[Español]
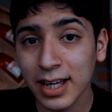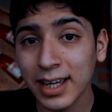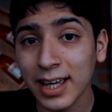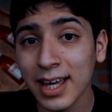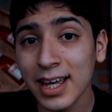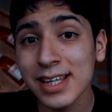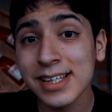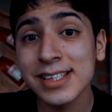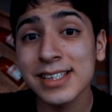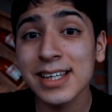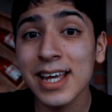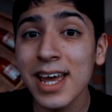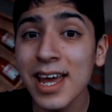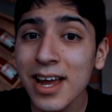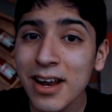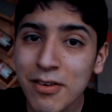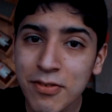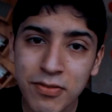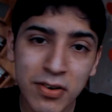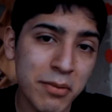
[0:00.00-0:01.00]
que es
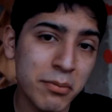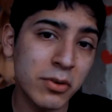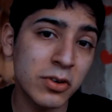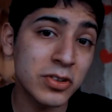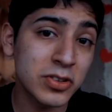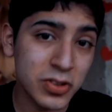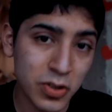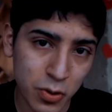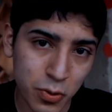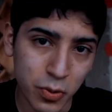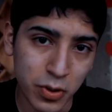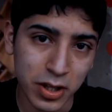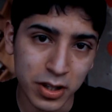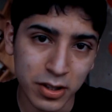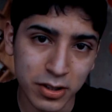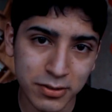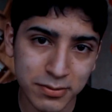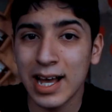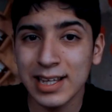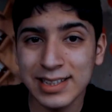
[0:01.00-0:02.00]
el famoso
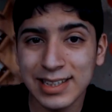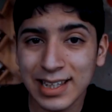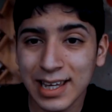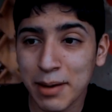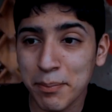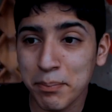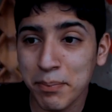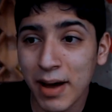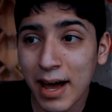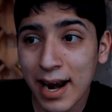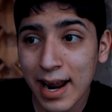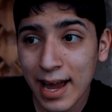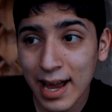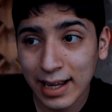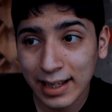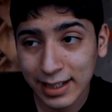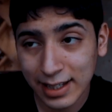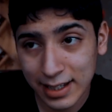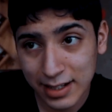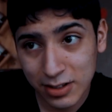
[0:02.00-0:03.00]
ruido. Así que
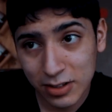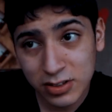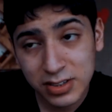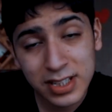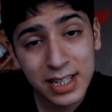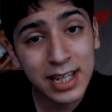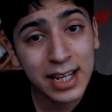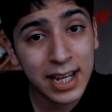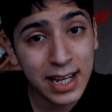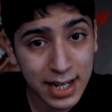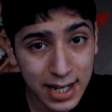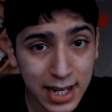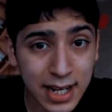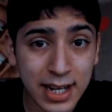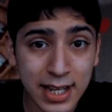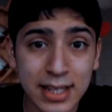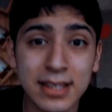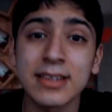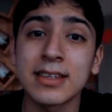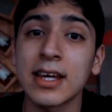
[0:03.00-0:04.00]
para que no se
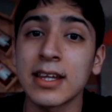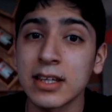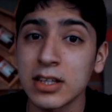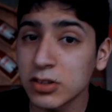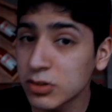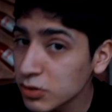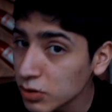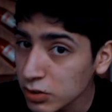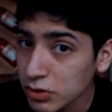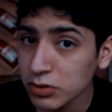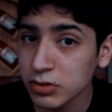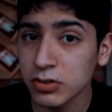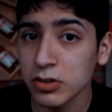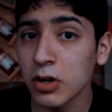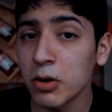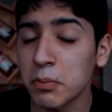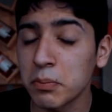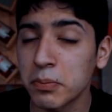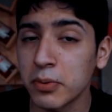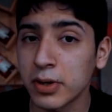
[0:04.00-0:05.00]
genere esta
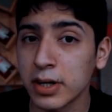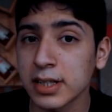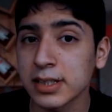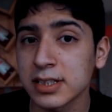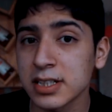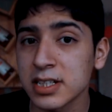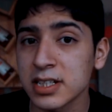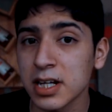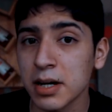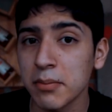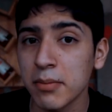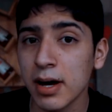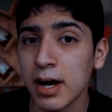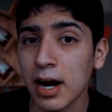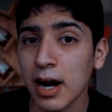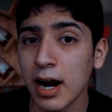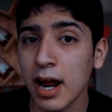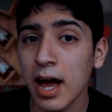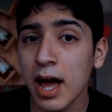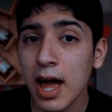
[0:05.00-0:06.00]
distorsión, por así
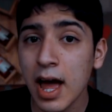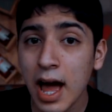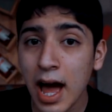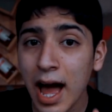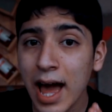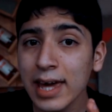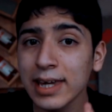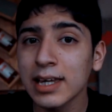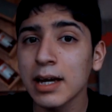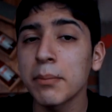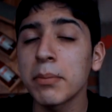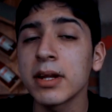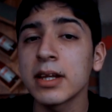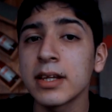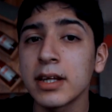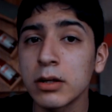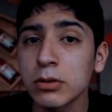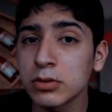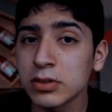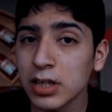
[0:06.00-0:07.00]
llamarla, hay que
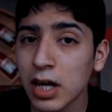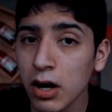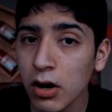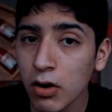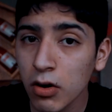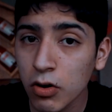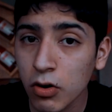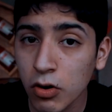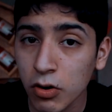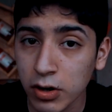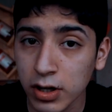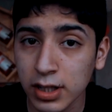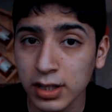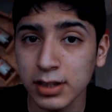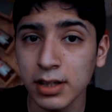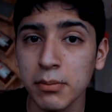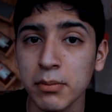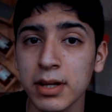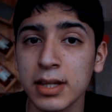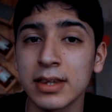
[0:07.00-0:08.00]
aprender a usarlo
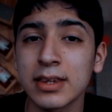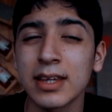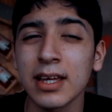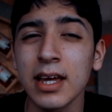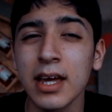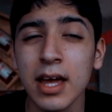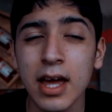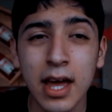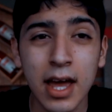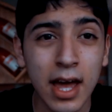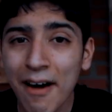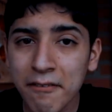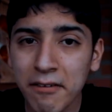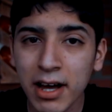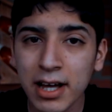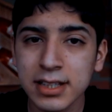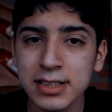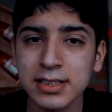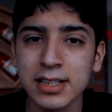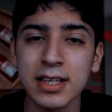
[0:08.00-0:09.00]
correctamente a
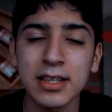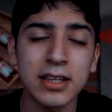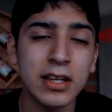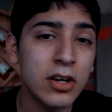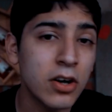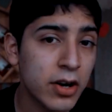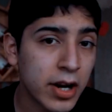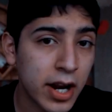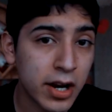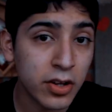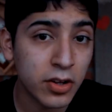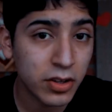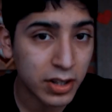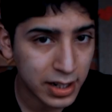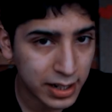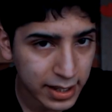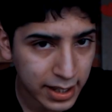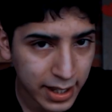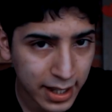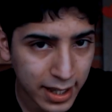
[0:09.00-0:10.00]
base del horario
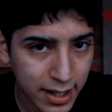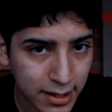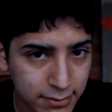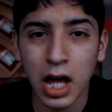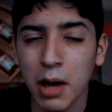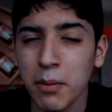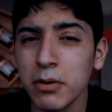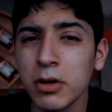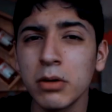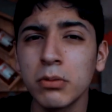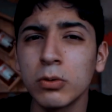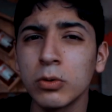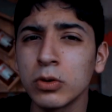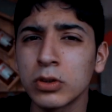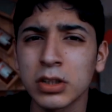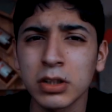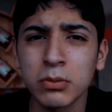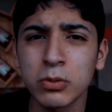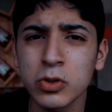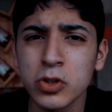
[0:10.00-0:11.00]
del día. A mí no me
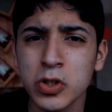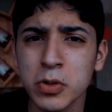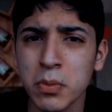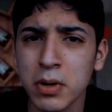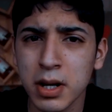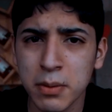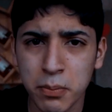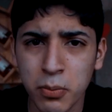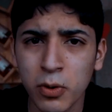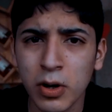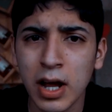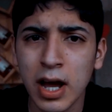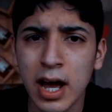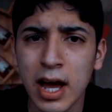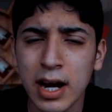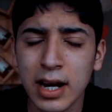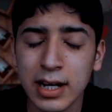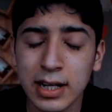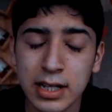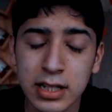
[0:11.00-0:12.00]
gusta mucho
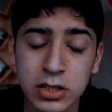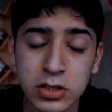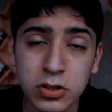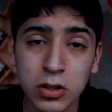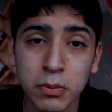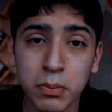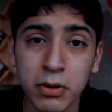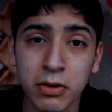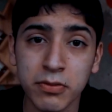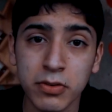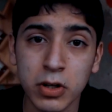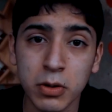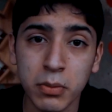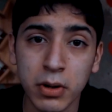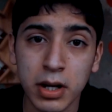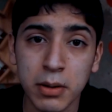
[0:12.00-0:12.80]
manipular el ISO, prefiero